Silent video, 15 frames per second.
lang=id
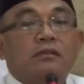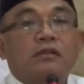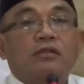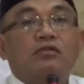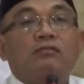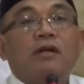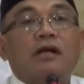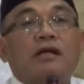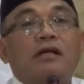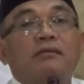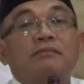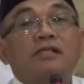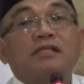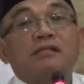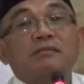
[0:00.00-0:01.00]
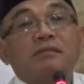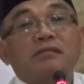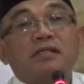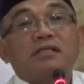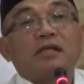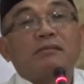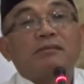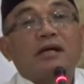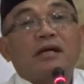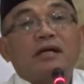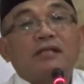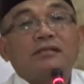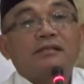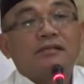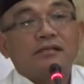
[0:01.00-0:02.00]
itu bahkan bisa memberi
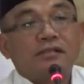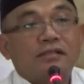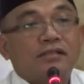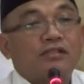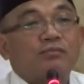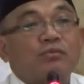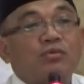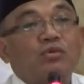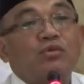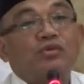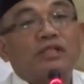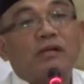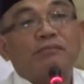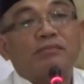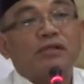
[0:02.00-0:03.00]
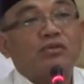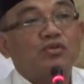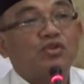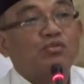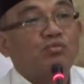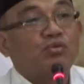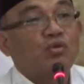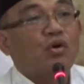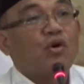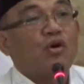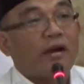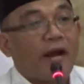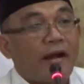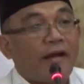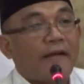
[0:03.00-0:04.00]
syafaat 10 sampai 70
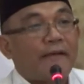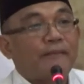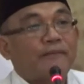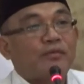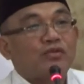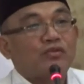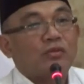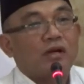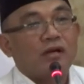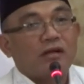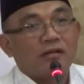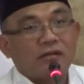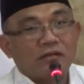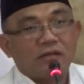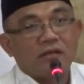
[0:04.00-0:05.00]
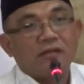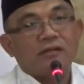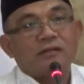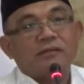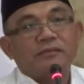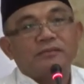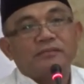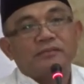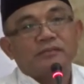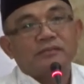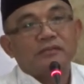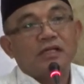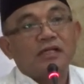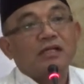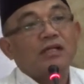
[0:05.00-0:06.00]
orang subhanallah
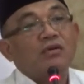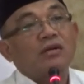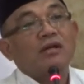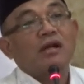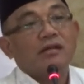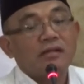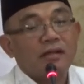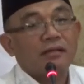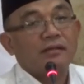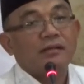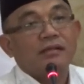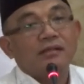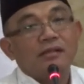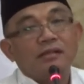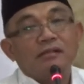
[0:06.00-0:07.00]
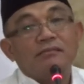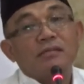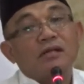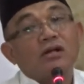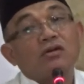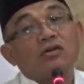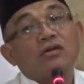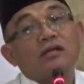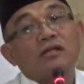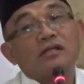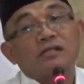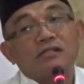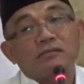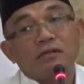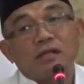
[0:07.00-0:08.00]
dari keluarganya maka kalau
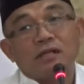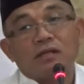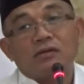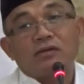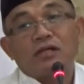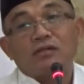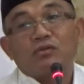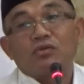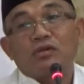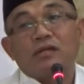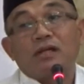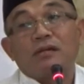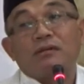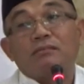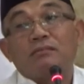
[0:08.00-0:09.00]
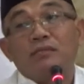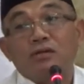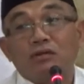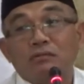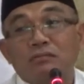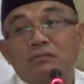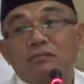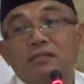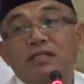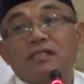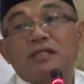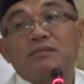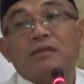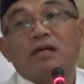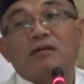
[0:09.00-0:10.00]
kita sebagai orang tua yang belum
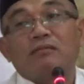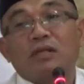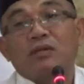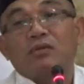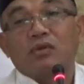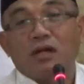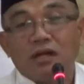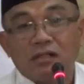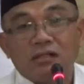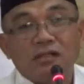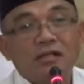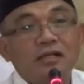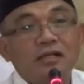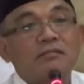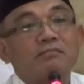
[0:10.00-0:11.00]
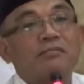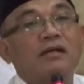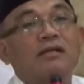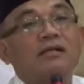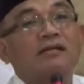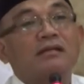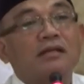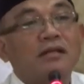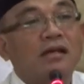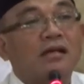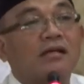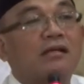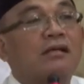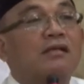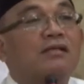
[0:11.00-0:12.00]
bisa menghafal Quran paling
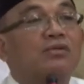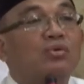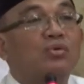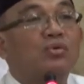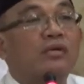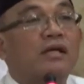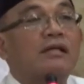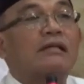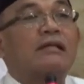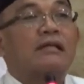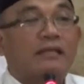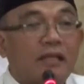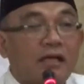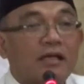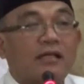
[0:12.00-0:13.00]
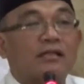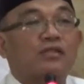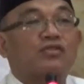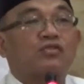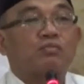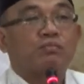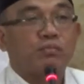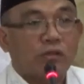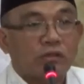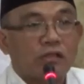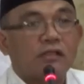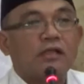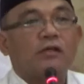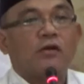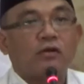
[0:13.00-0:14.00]
tidak keturunan kita kita support
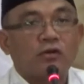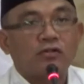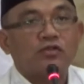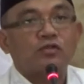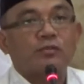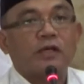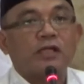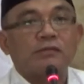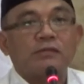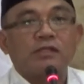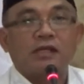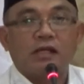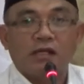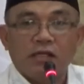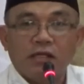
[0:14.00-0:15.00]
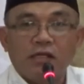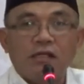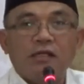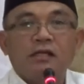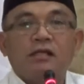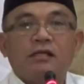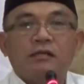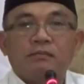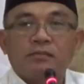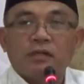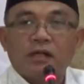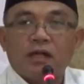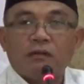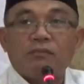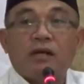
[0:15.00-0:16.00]
kita dorong supaya menjadi
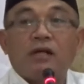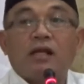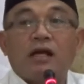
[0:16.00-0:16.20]
penghafal